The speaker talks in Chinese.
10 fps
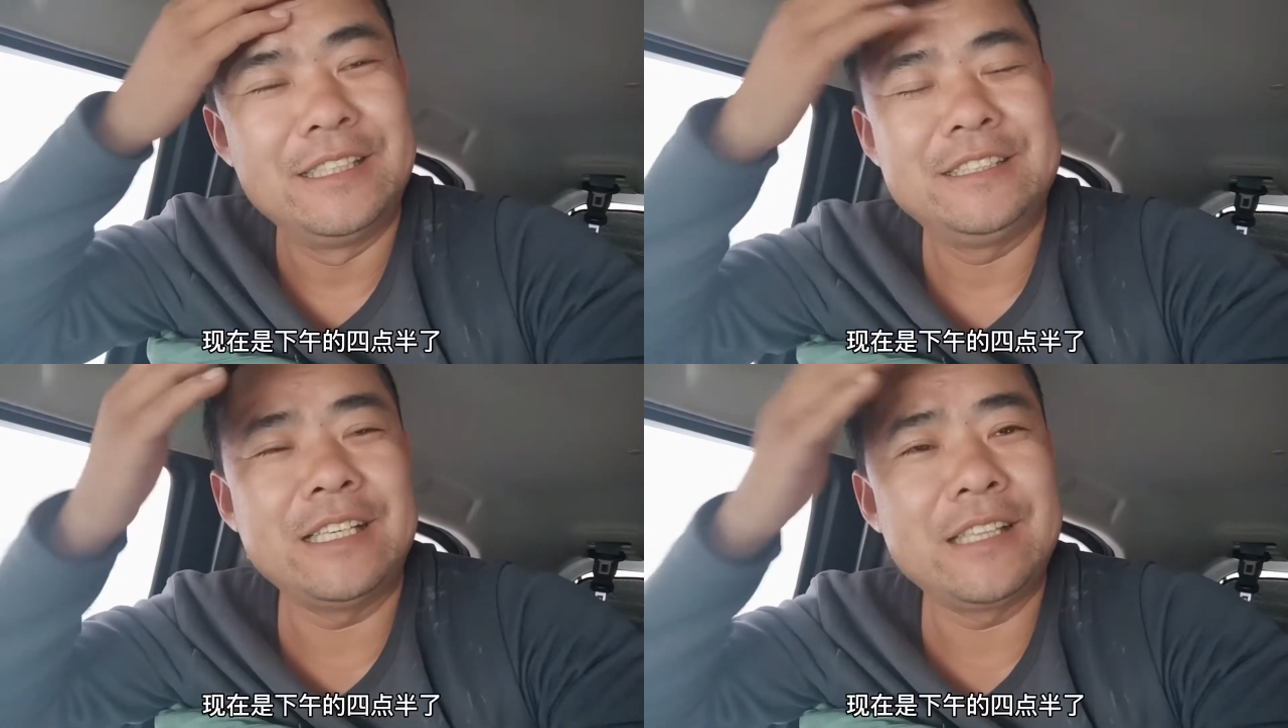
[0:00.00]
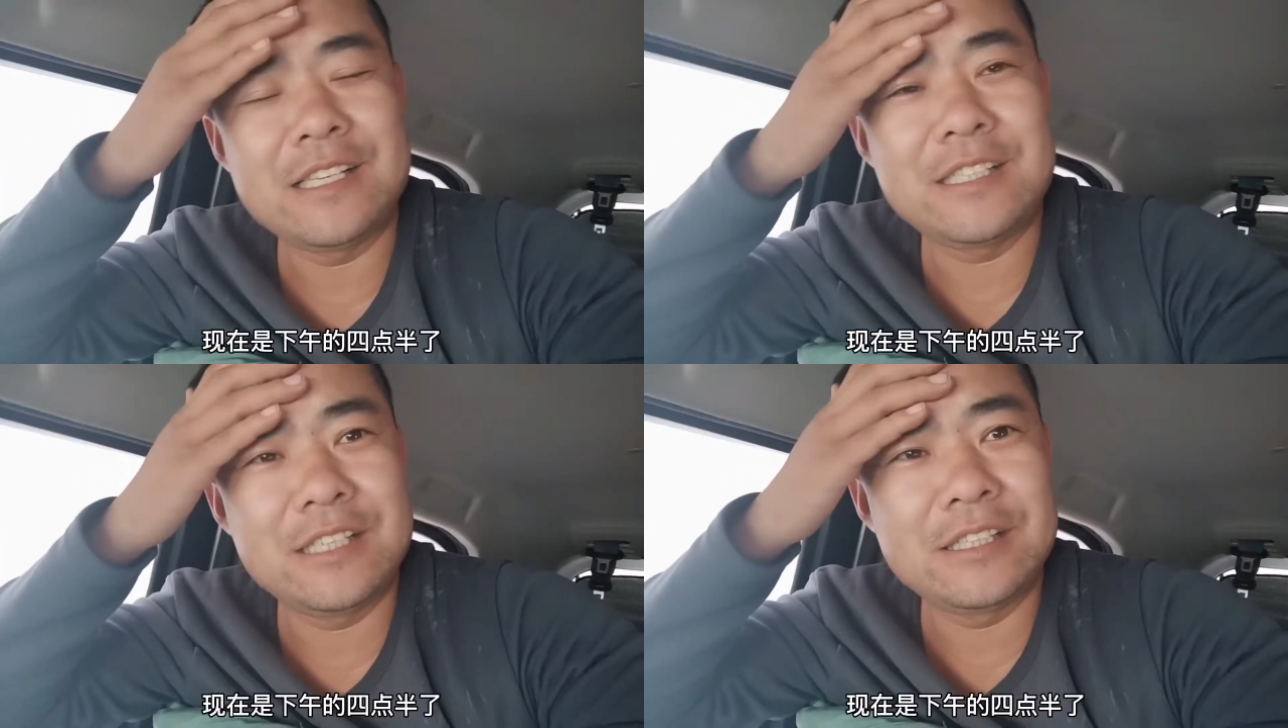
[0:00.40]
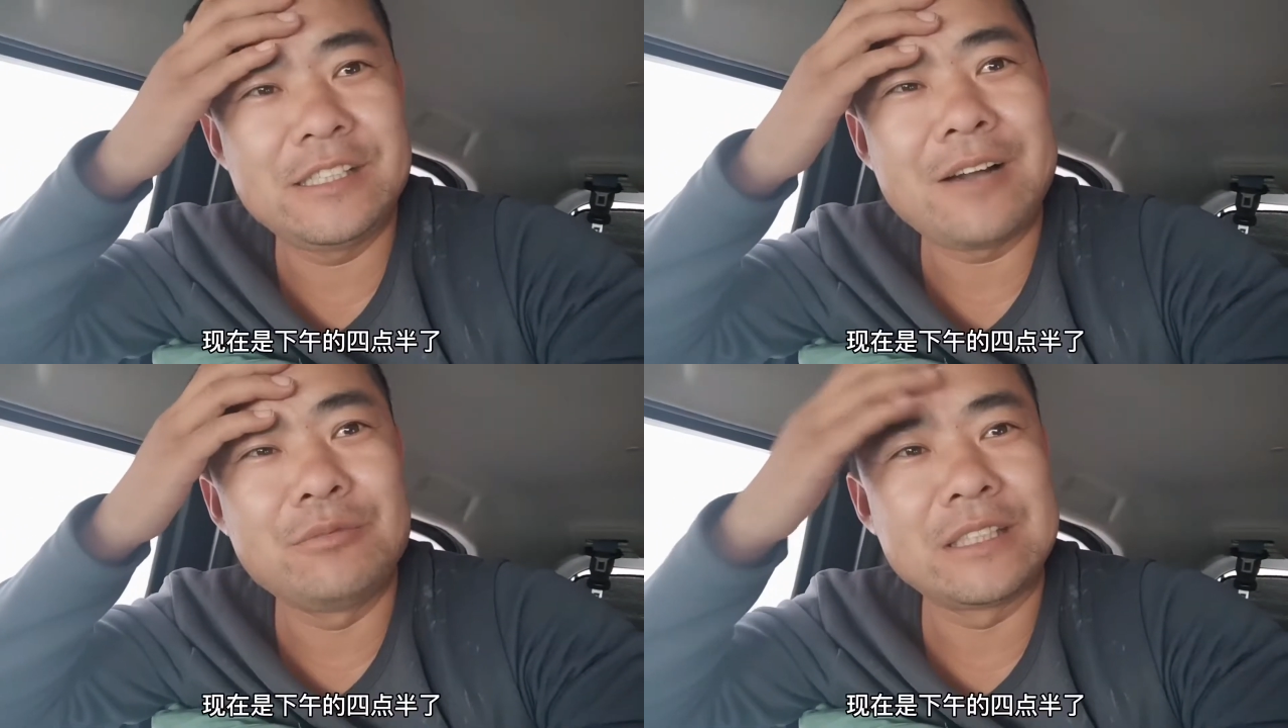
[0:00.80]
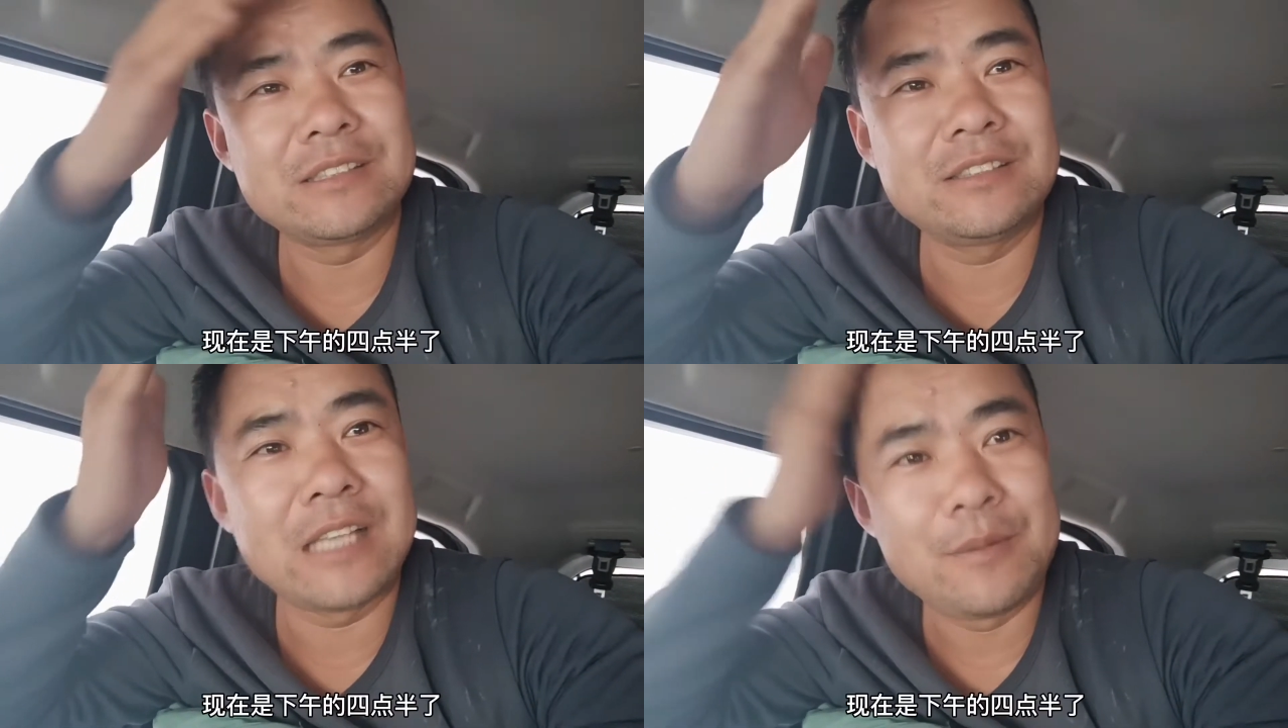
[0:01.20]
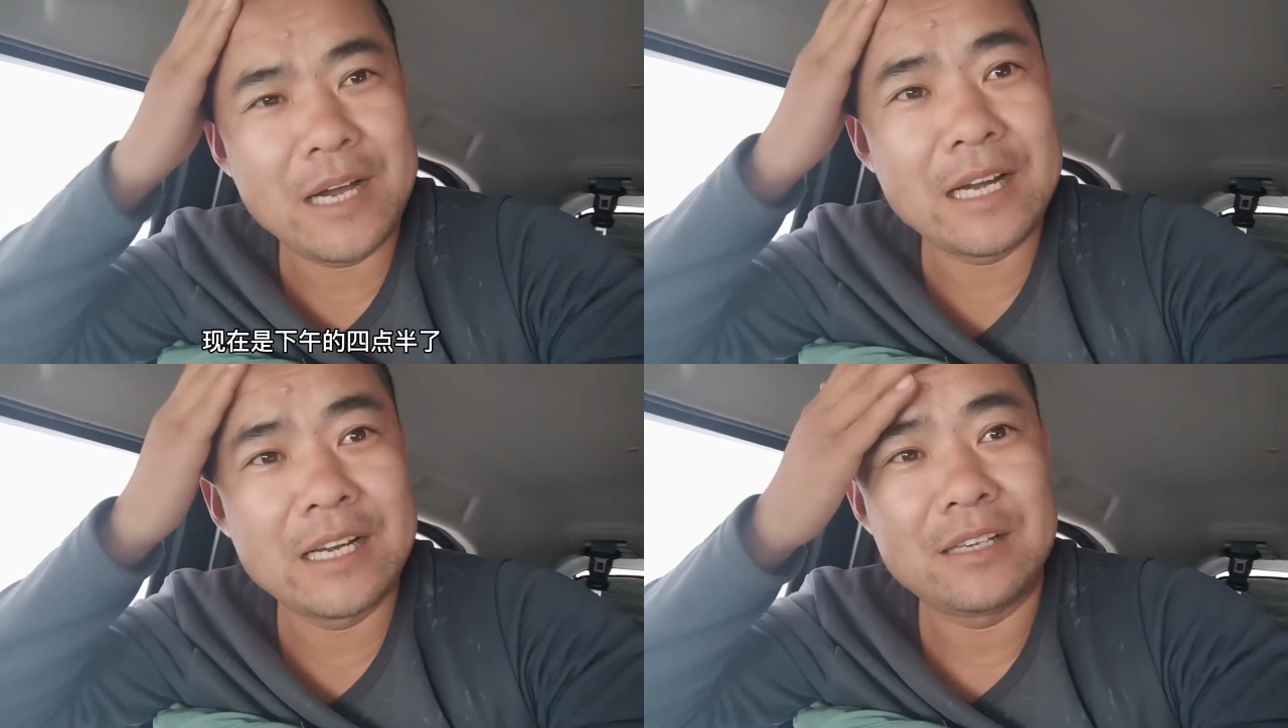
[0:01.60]
现在是下午的四点
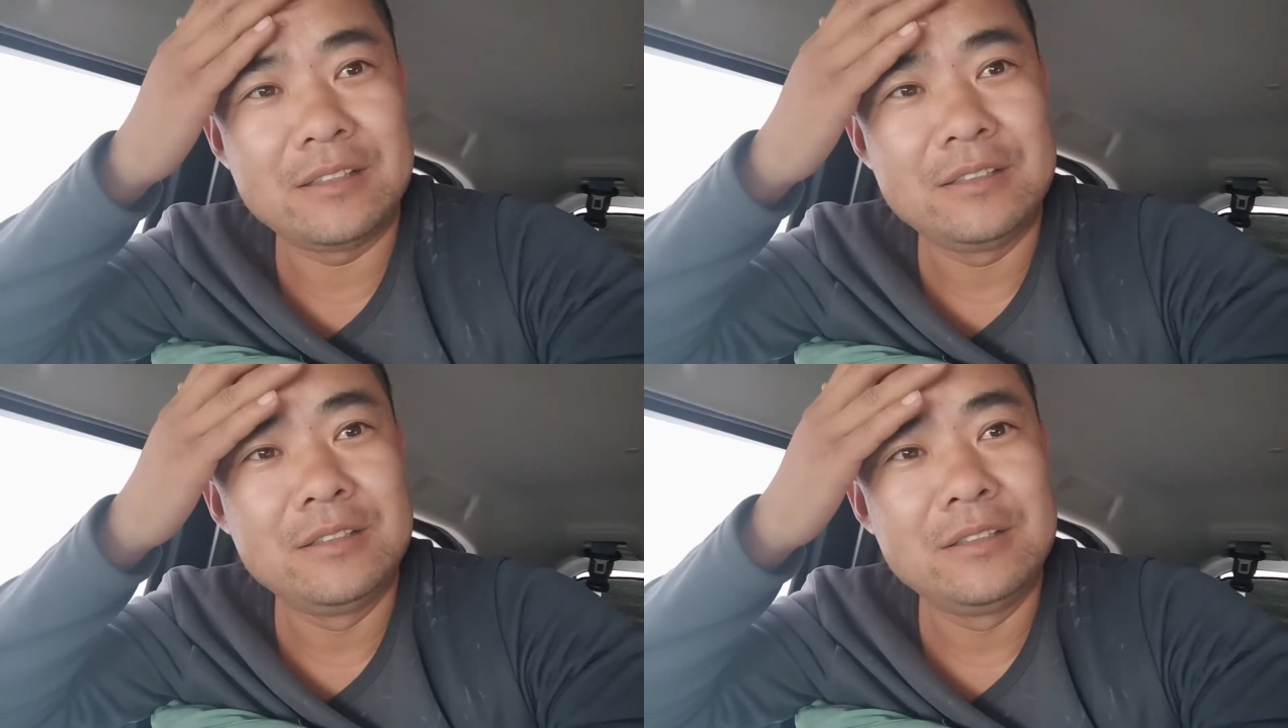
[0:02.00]
半了。